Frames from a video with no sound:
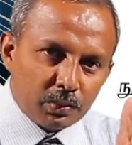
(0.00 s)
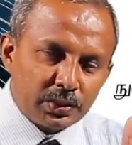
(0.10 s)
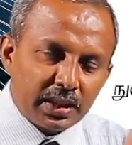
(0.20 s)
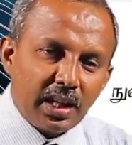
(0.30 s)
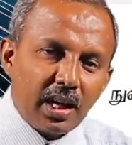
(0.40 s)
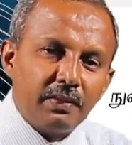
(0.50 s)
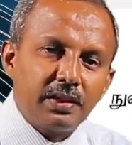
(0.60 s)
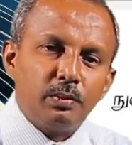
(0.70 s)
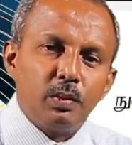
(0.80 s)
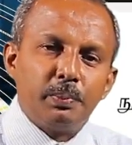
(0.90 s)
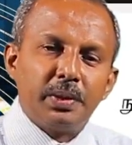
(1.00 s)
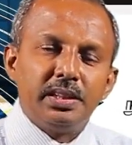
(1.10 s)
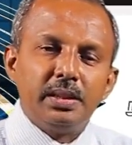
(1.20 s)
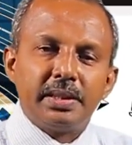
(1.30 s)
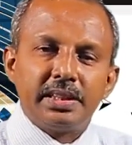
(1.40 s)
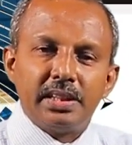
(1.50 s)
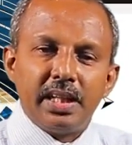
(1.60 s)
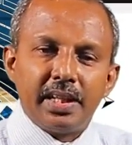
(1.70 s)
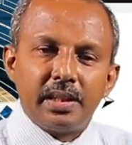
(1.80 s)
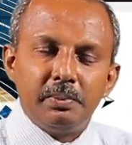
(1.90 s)
முதலாவது முப்பது நிமிடத்தில்
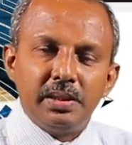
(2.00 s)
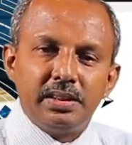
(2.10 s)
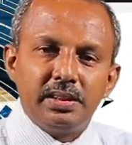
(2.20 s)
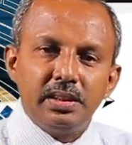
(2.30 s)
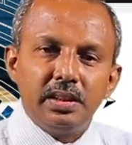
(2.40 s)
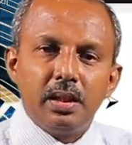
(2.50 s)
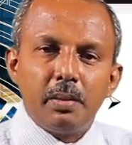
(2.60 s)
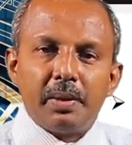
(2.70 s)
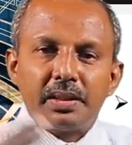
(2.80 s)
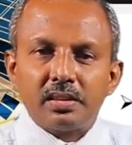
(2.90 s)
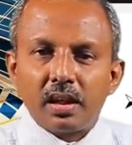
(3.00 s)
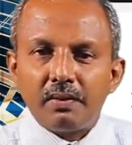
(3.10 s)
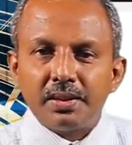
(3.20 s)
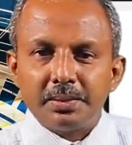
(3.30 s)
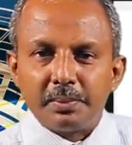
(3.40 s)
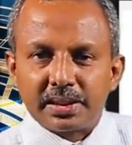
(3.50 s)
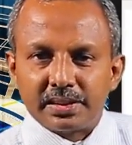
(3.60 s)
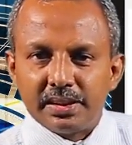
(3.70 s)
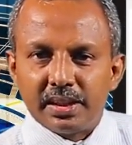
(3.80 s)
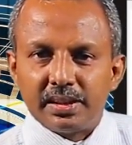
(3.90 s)
ஆரம்பித்து பத்தாவது
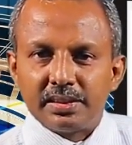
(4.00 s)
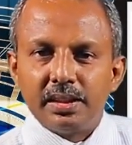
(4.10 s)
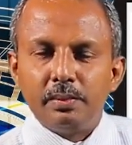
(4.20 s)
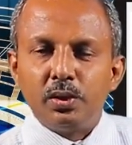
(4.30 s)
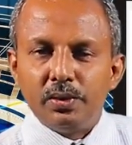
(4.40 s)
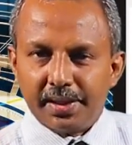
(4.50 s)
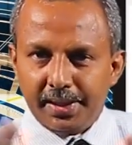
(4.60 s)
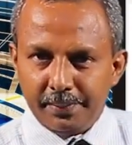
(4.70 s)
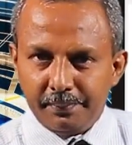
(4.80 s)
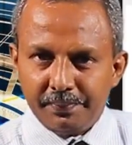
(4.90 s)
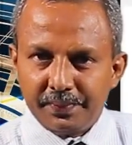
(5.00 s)
மணத்தியாலத்தில் முடிவடையும்